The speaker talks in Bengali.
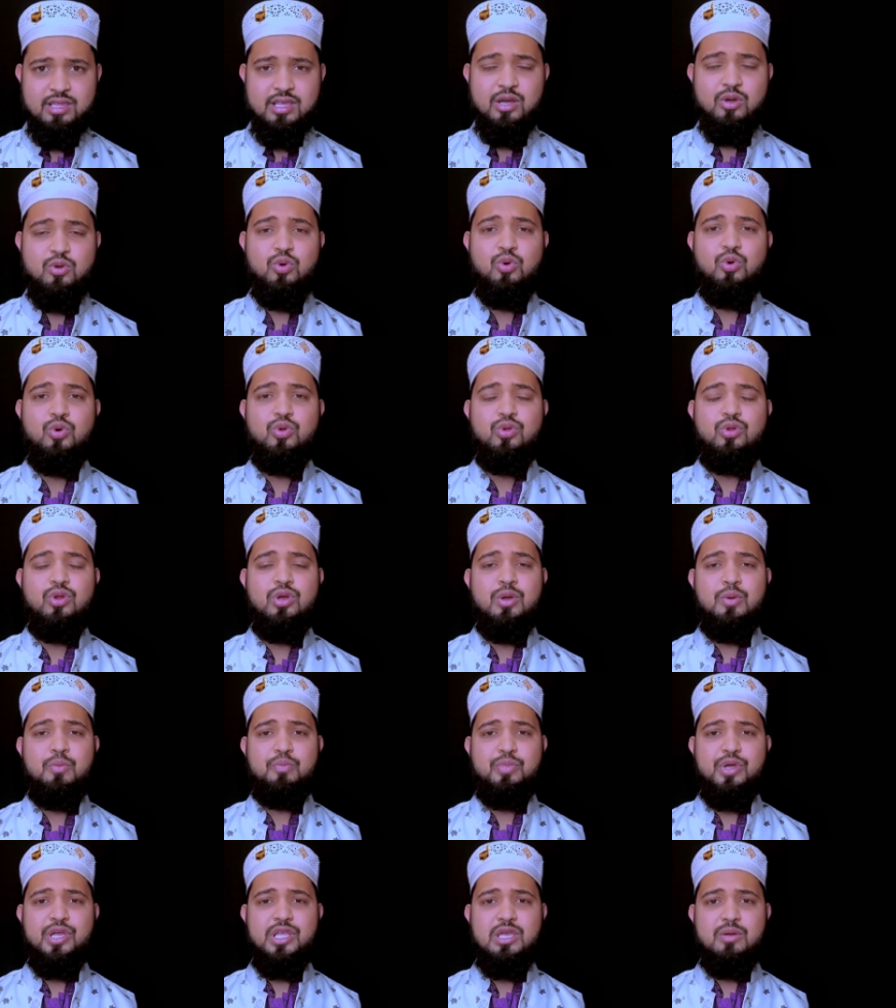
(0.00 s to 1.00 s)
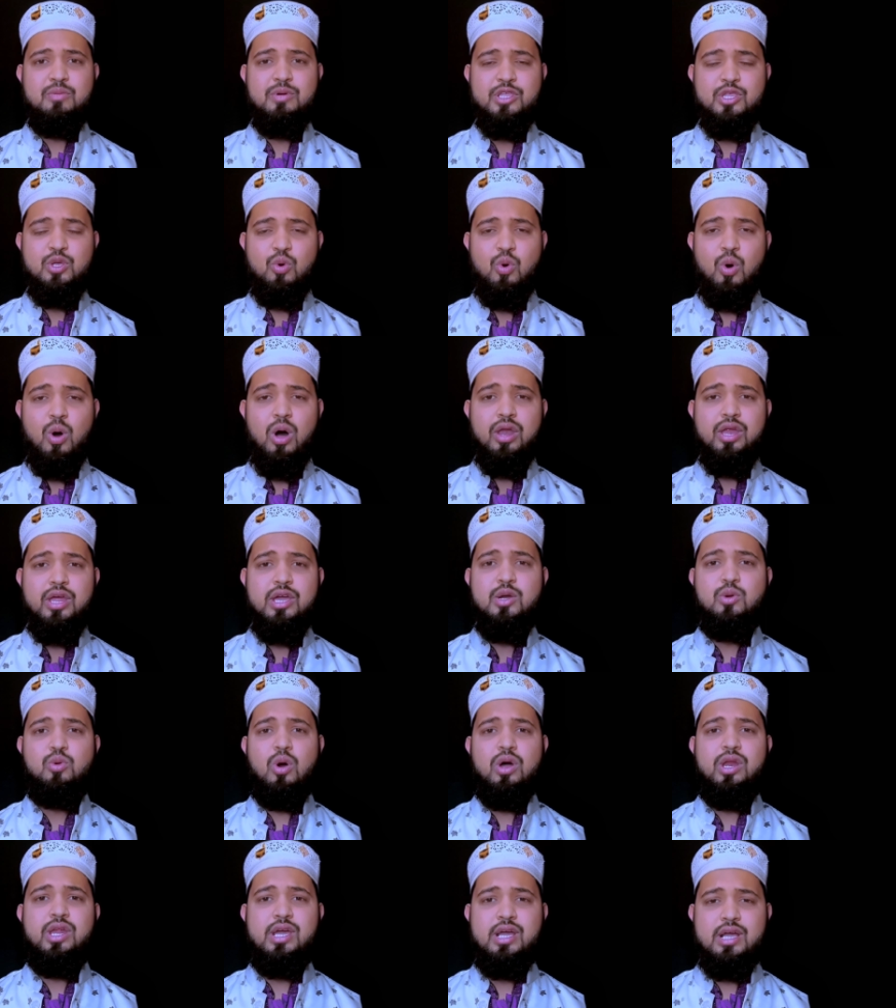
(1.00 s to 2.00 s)
দেখুন পৃথিবীতে অনেক
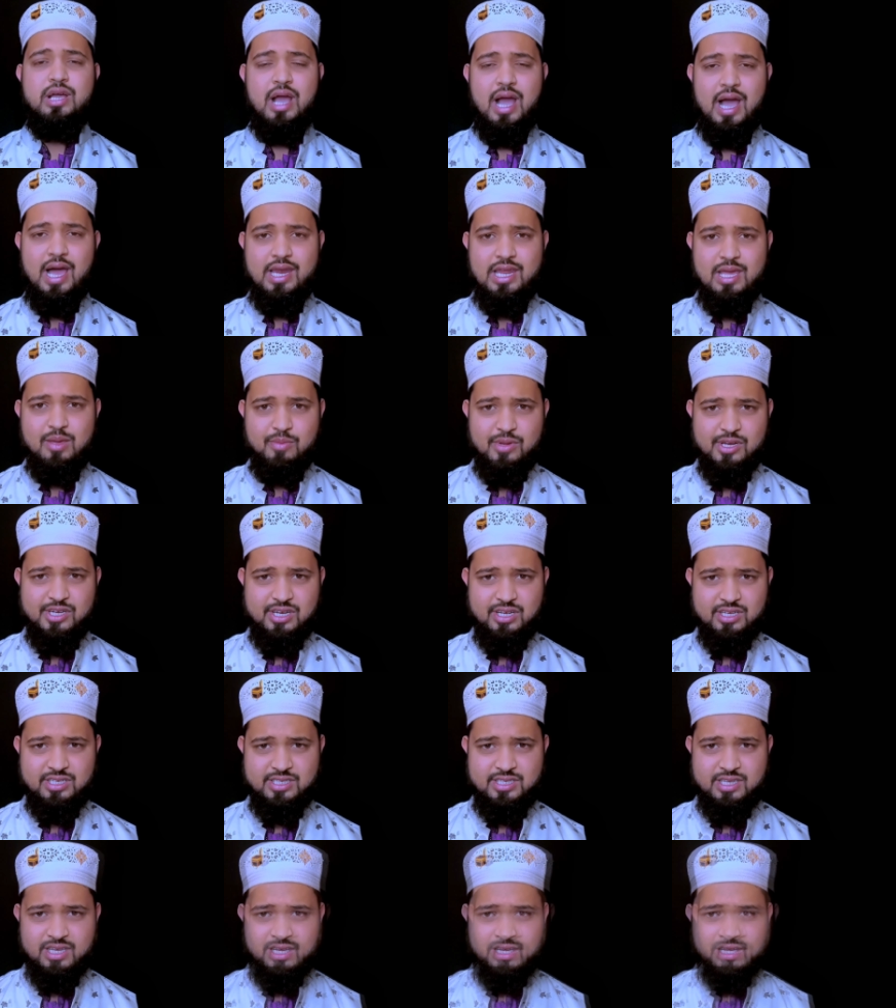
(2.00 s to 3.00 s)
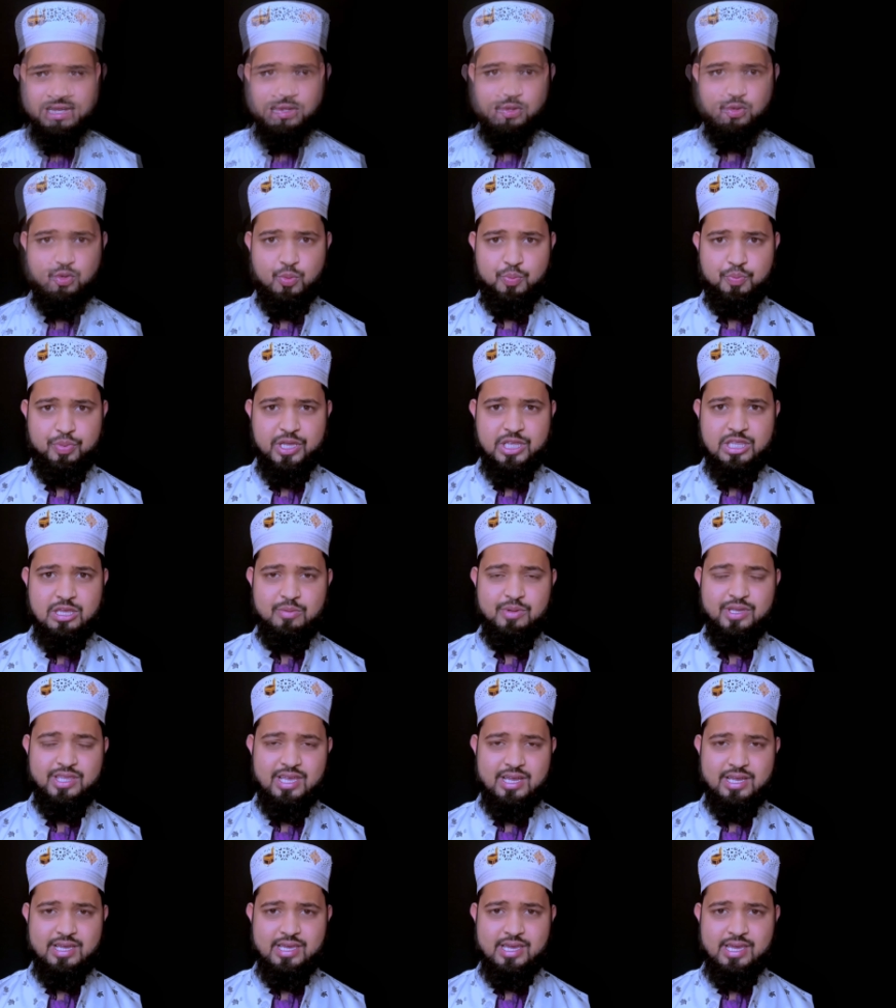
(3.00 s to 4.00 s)
অনেক আলেম এসেছে কিন্তু
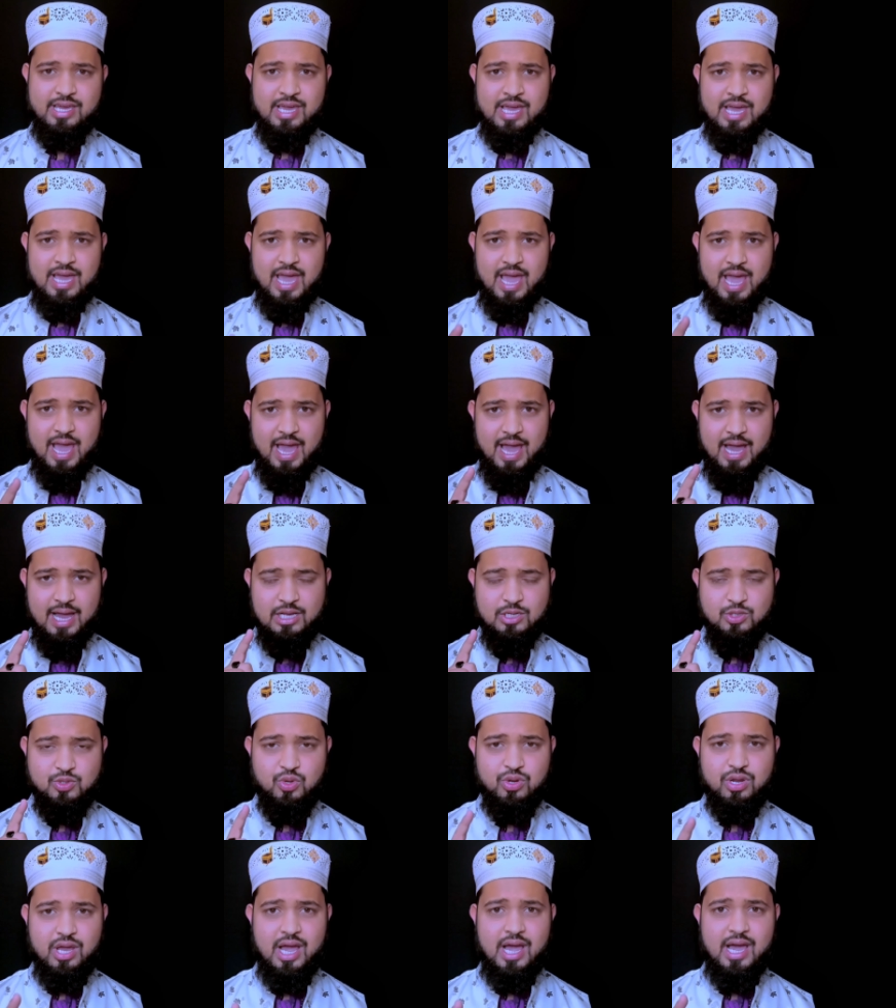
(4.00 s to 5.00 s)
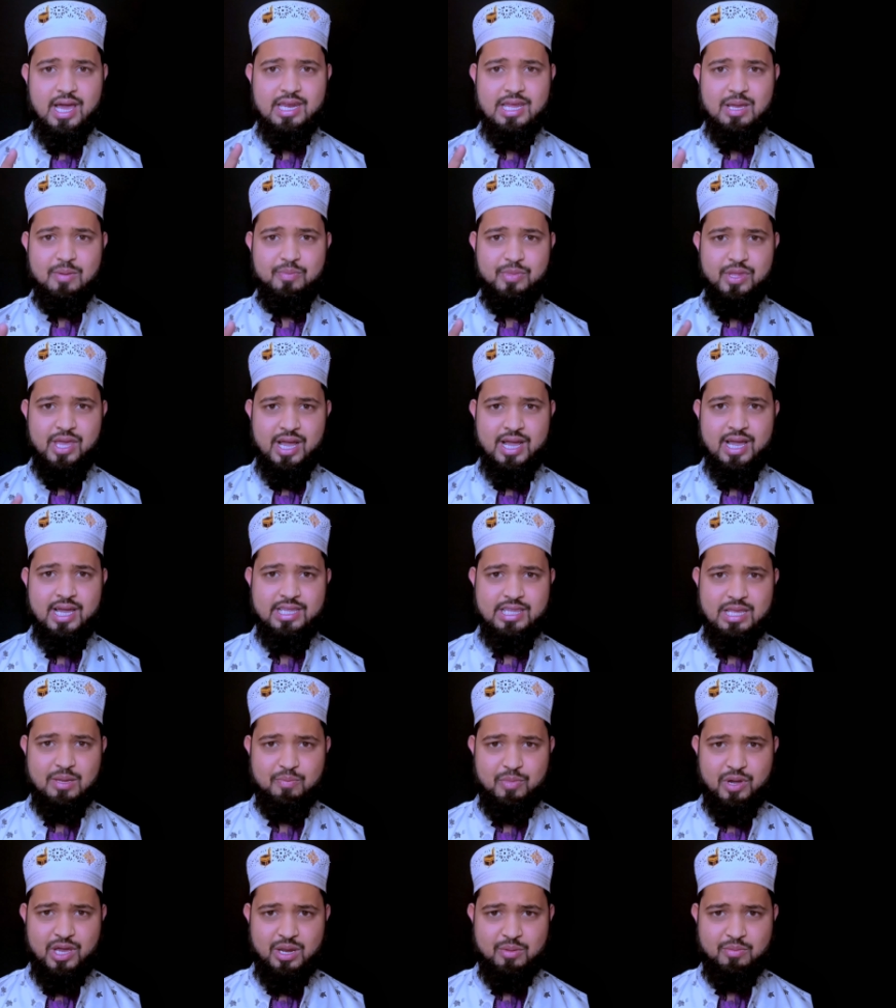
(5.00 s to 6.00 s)
পৃথিবীতে কি একজন আলেম
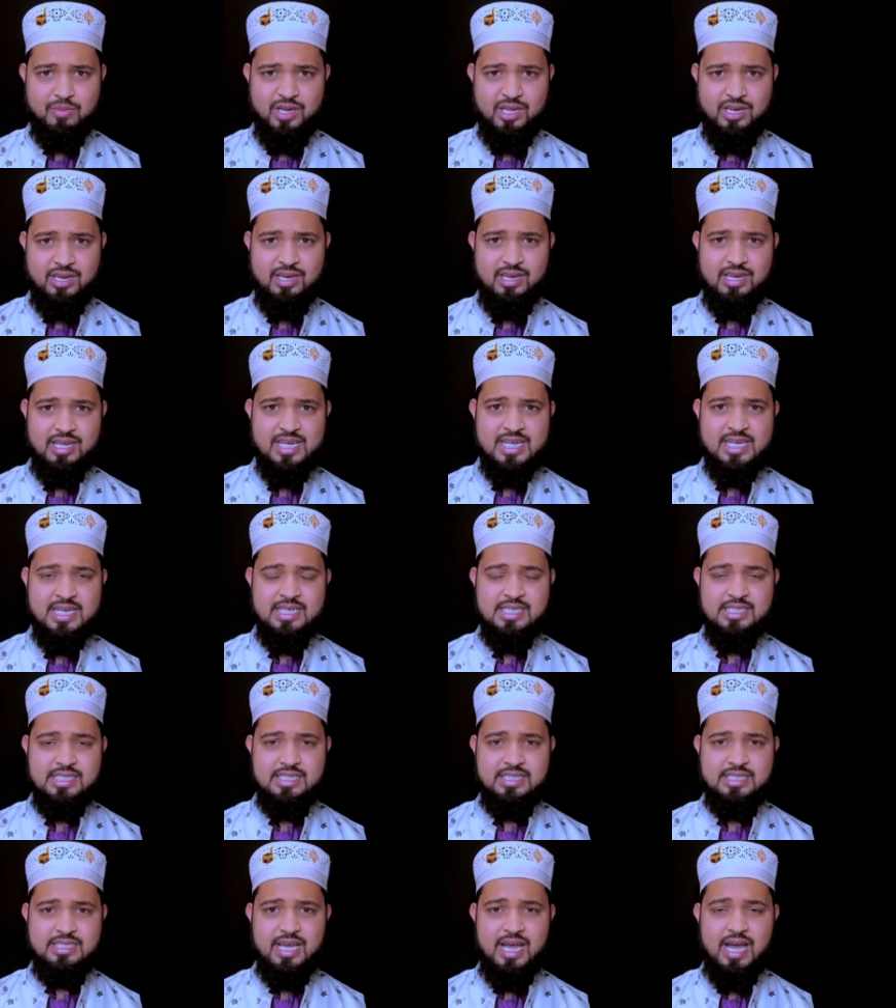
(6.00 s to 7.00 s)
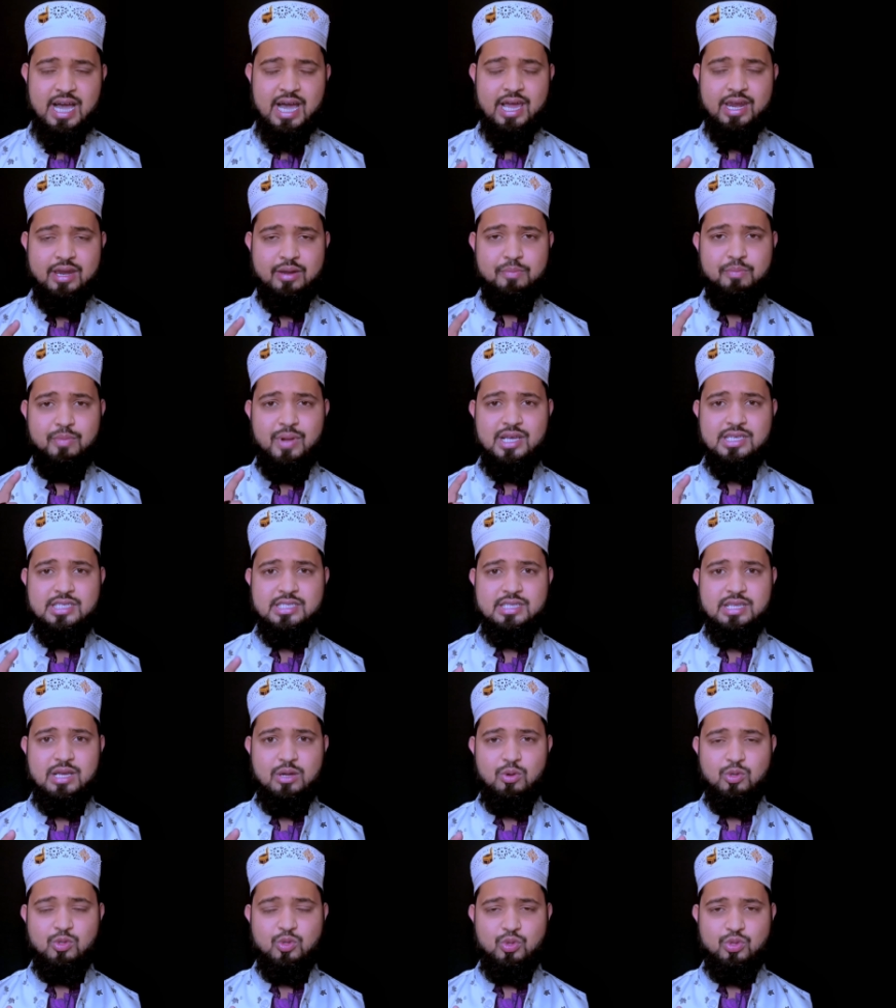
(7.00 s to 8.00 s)
দেখাইতে পারবেন যার
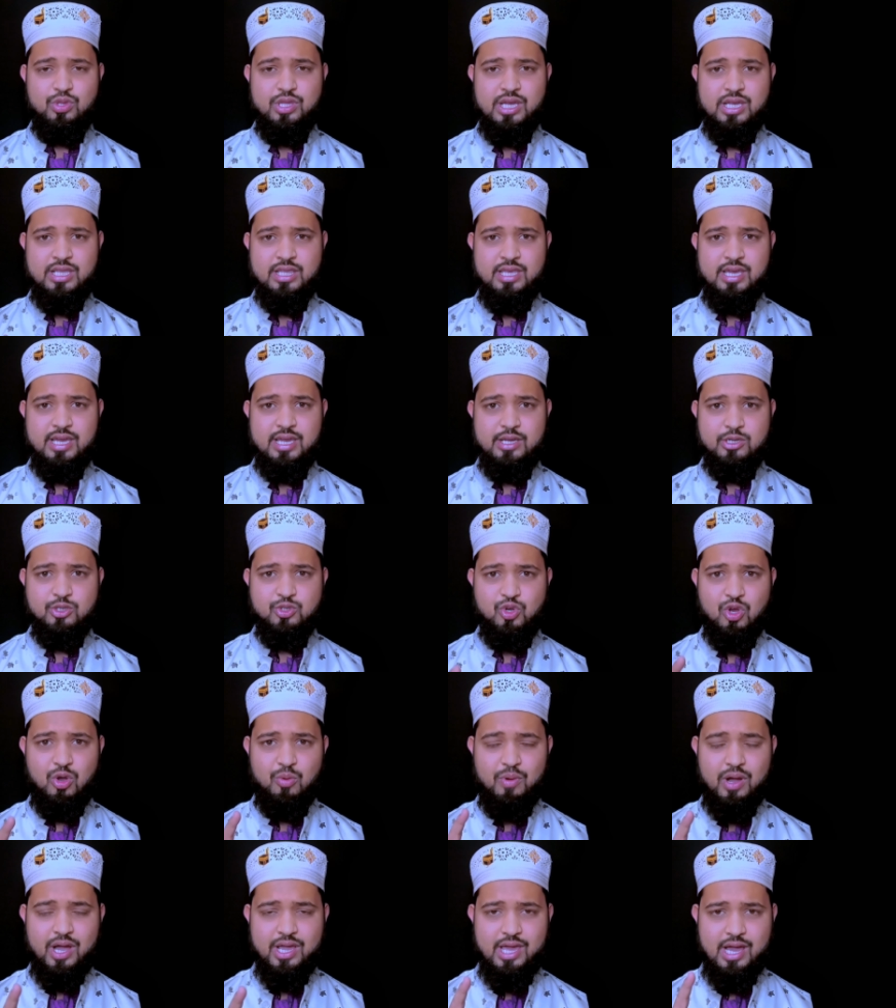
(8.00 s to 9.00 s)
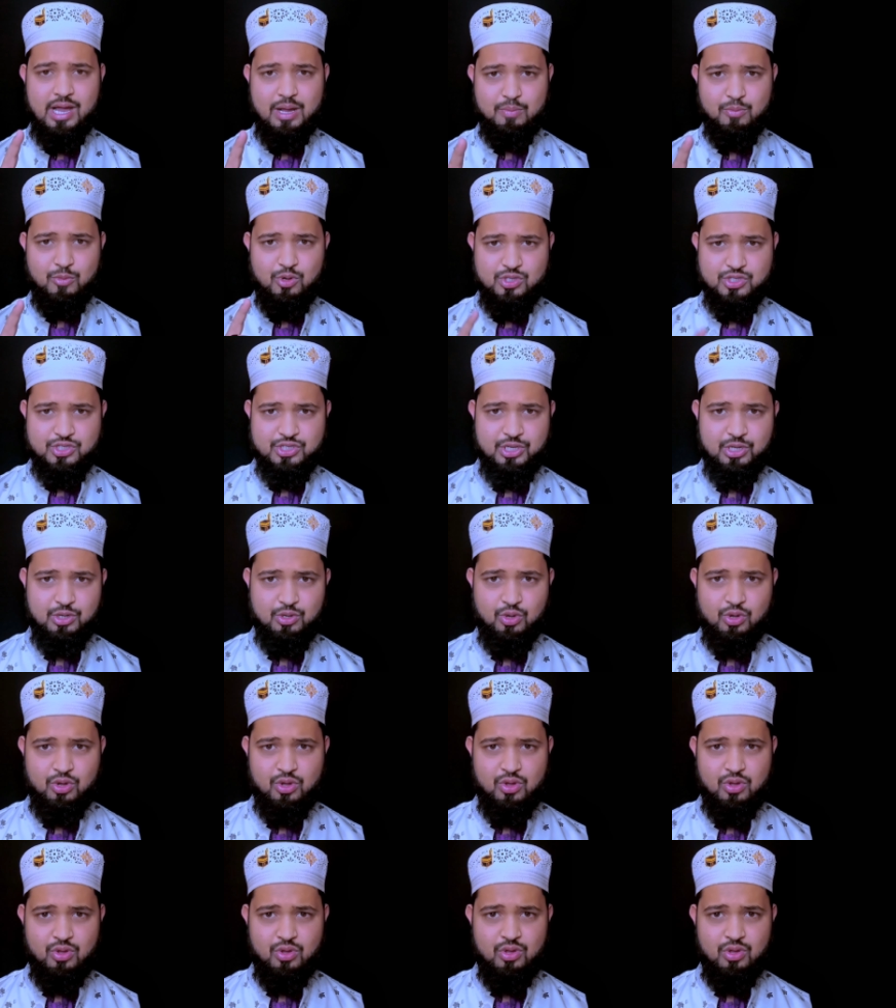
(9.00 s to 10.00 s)
মাসলাগত দিক থেকে সবাই একমত ছিল